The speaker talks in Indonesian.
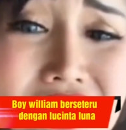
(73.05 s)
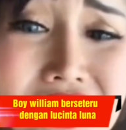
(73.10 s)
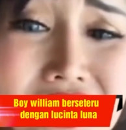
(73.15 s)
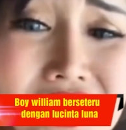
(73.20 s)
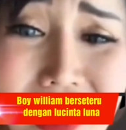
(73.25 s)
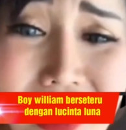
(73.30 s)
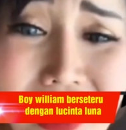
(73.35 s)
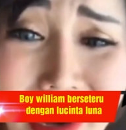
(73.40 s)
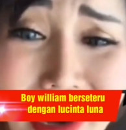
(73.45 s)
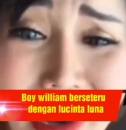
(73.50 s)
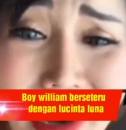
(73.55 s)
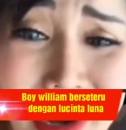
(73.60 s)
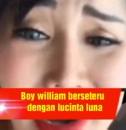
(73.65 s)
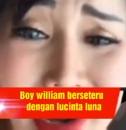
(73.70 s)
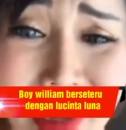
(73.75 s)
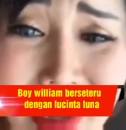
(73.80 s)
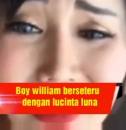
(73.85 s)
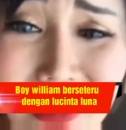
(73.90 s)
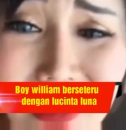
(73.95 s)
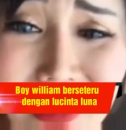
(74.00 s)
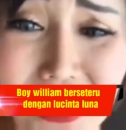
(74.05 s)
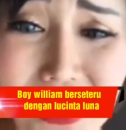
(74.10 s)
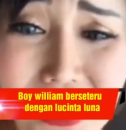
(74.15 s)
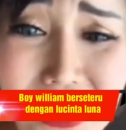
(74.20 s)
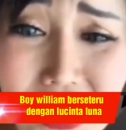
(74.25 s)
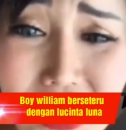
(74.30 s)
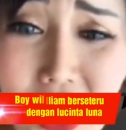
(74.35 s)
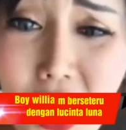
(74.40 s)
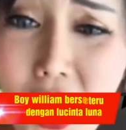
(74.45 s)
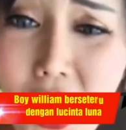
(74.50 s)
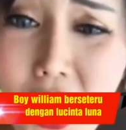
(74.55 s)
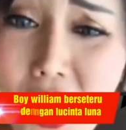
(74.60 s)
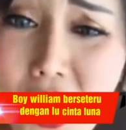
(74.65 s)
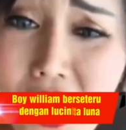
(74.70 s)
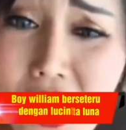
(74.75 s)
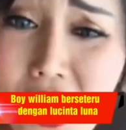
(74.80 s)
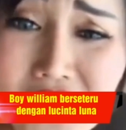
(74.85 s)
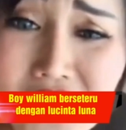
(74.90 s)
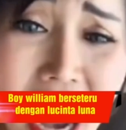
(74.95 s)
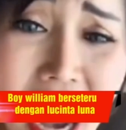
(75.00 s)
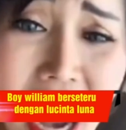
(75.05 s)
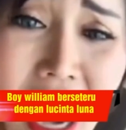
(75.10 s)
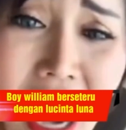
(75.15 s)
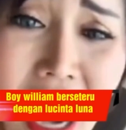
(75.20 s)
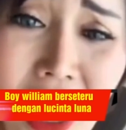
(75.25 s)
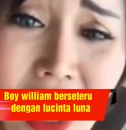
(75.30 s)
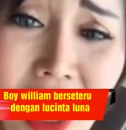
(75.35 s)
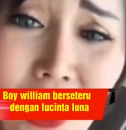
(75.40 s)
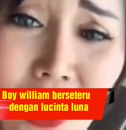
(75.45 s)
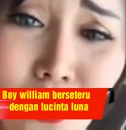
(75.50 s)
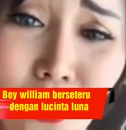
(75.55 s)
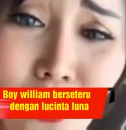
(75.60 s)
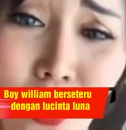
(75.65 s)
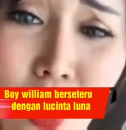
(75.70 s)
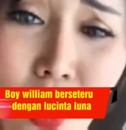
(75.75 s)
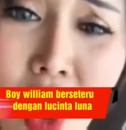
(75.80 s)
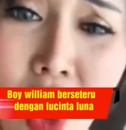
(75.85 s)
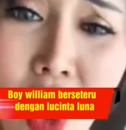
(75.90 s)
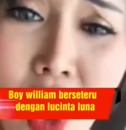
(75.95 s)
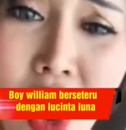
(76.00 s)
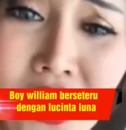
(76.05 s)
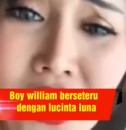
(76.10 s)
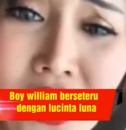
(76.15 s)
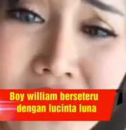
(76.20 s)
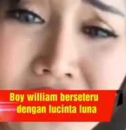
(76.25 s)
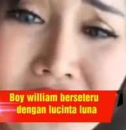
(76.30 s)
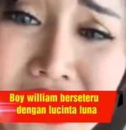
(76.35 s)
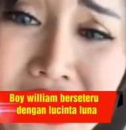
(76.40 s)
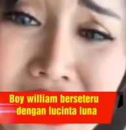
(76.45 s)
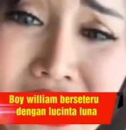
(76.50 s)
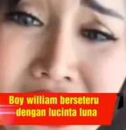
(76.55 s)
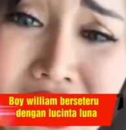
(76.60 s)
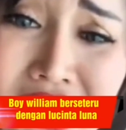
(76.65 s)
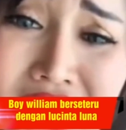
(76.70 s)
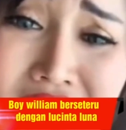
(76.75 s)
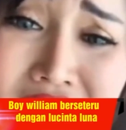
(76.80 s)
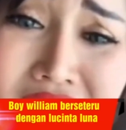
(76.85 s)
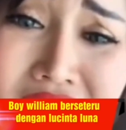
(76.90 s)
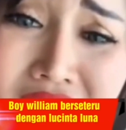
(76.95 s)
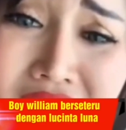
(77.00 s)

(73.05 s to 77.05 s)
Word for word: Nggak suka ya kalau gue berekspresi ini IG gue